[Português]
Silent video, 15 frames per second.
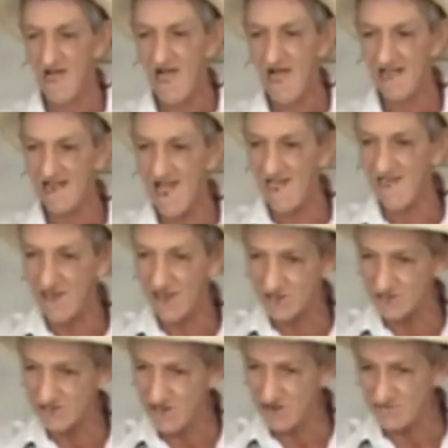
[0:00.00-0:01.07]
agarrei
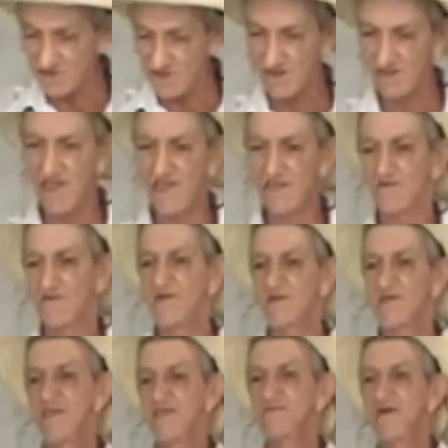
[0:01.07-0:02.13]
cinco guiné e
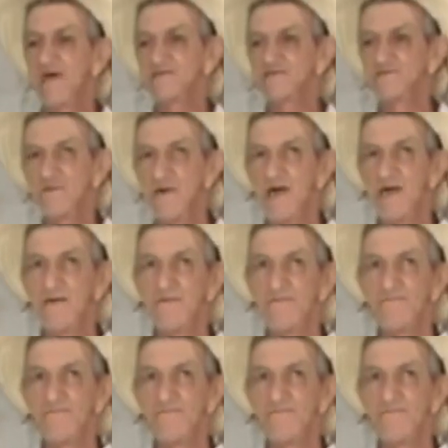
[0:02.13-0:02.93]
coloquei no caçoar.